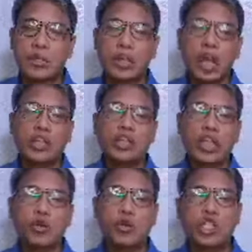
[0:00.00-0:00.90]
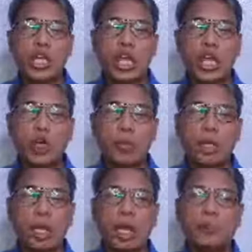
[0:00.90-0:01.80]
ay tinanong siya ano
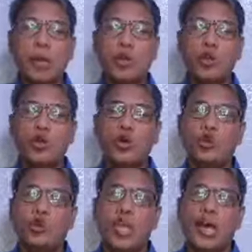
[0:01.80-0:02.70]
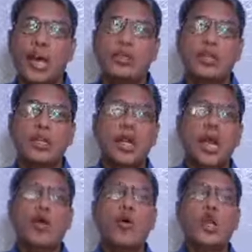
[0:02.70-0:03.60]
baga ang pangulong utos sa lahat
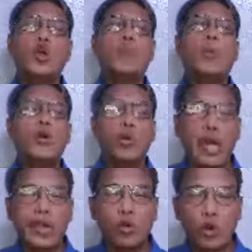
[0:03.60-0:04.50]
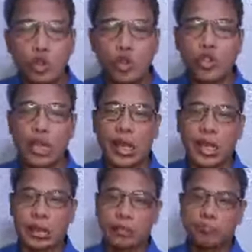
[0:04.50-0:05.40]
o ano ang pangunahing utos sa
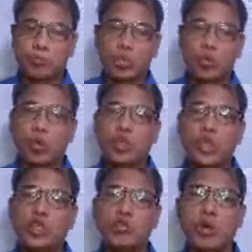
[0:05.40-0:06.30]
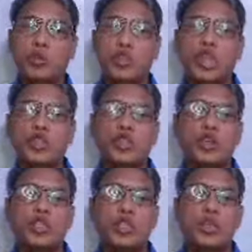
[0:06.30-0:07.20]
lahat. 29 sumagot si
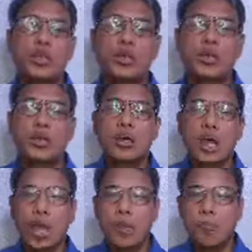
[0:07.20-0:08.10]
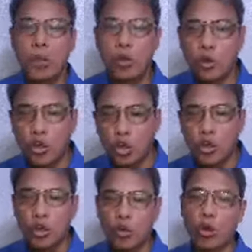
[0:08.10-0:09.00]
Jesus, ang
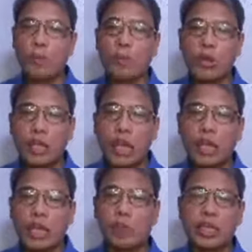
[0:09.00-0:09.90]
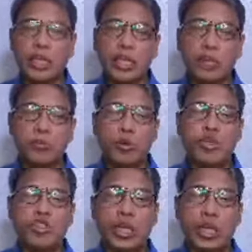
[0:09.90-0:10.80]
pangulo o ang pangunahin ay pakinggan mo
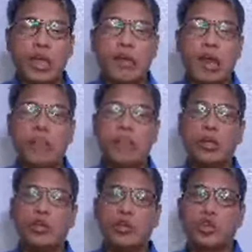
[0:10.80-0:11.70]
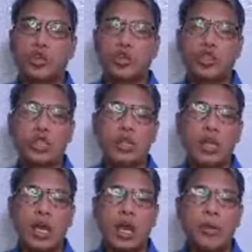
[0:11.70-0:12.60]
Israel, ang Panginoong Diyos,
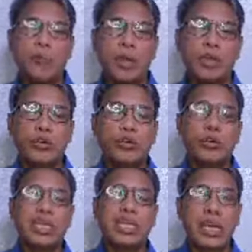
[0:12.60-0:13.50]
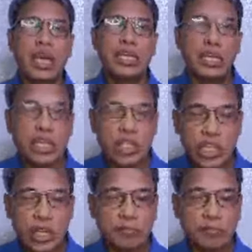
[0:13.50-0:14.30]
ang Panginoong ay iisa